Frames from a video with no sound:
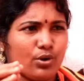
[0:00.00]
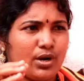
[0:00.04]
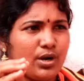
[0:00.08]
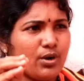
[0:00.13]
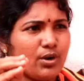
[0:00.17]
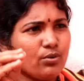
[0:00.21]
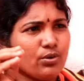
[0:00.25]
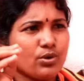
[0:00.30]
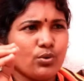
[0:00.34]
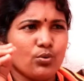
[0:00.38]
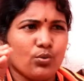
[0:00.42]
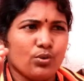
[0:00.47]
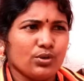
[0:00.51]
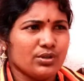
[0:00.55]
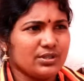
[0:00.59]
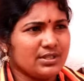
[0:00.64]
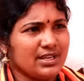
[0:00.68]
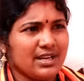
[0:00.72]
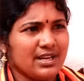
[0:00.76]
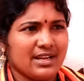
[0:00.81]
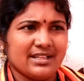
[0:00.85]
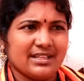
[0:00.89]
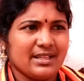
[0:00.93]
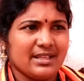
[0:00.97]
ஓரளவுக்கு ஒரு
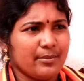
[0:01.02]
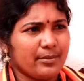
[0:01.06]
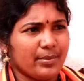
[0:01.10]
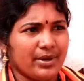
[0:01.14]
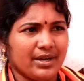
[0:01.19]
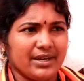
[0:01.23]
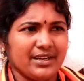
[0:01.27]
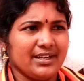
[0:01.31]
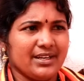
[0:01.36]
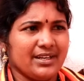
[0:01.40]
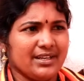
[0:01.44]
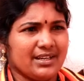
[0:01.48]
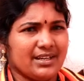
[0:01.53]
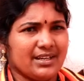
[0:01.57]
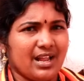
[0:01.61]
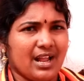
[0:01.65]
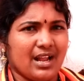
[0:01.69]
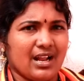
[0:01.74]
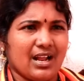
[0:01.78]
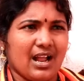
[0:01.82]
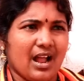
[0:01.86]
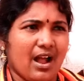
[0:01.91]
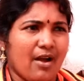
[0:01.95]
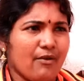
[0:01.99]
சிலர் தான் பண்ணிக்கிட்டு
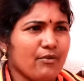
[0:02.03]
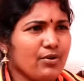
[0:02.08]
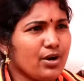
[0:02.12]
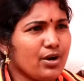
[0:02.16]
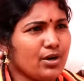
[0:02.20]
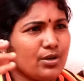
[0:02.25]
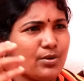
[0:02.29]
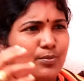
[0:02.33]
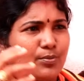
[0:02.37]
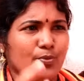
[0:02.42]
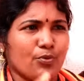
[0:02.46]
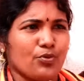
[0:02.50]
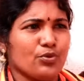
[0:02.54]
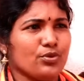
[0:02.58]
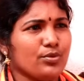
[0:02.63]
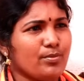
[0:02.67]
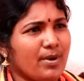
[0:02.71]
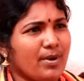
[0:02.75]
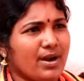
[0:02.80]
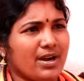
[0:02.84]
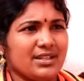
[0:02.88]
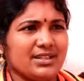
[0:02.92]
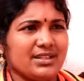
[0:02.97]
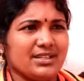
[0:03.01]
இருக்காங்க அவங்களுக்கு
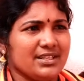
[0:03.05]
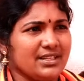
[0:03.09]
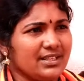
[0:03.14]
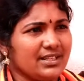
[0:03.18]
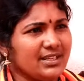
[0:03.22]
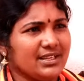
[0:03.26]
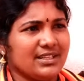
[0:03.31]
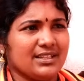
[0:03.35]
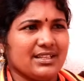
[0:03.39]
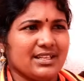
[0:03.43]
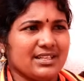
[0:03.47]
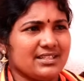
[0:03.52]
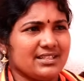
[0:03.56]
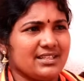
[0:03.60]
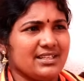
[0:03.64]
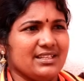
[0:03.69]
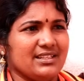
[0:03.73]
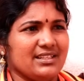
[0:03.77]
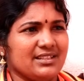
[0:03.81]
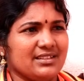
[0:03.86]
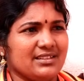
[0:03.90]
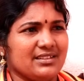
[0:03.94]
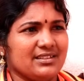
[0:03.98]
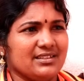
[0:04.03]
போதுமானது இருக்க தான்
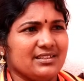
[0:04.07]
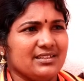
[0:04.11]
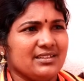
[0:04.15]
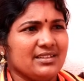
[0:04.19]
செய்யுது